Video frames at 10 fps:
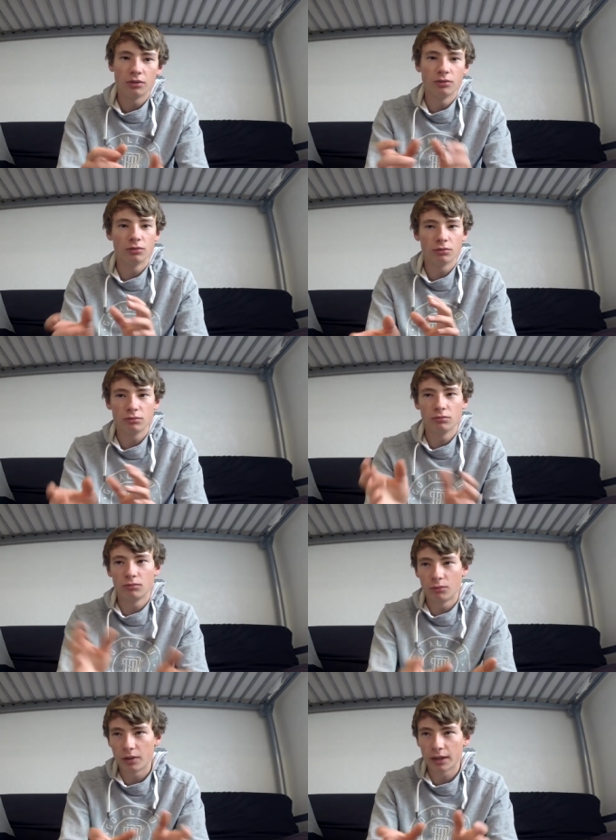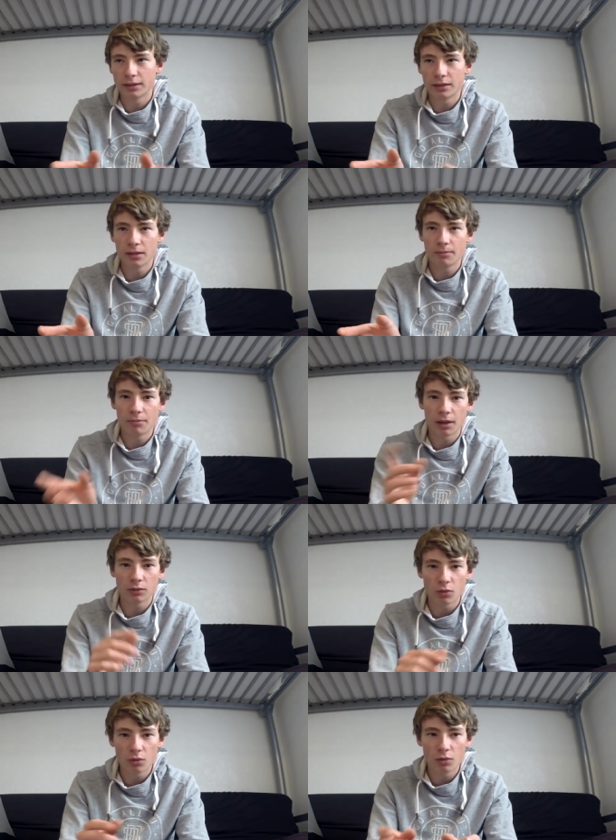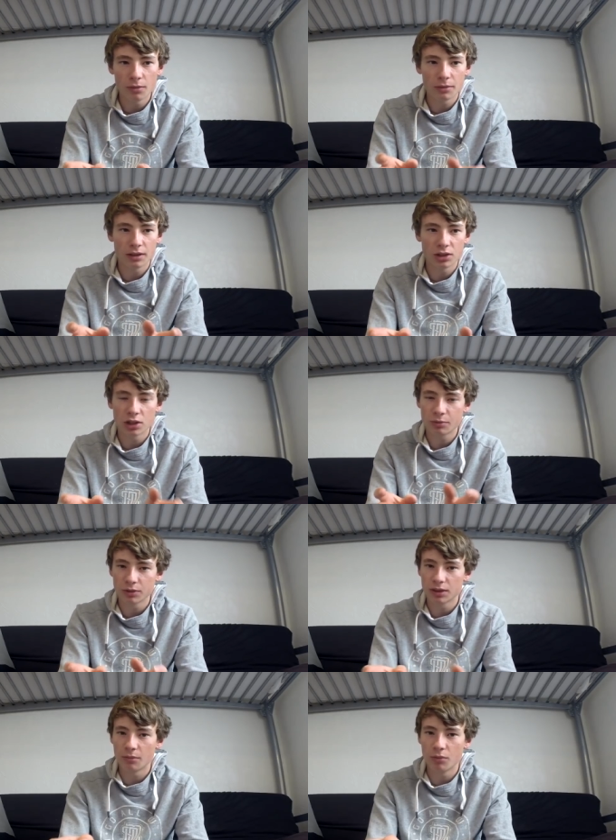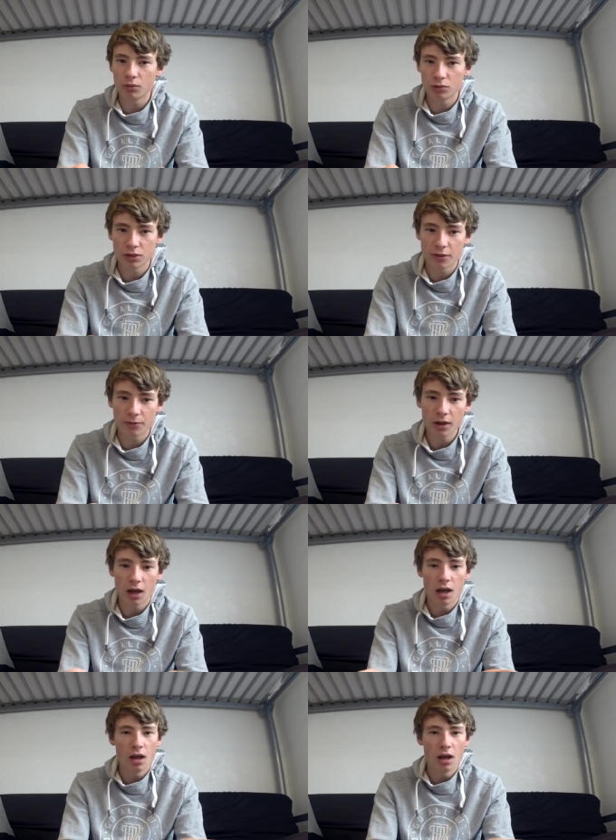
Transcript: donc on va rester pas trop loin, mais déjà, je pense qu'il y a beaucoup de choses à faire.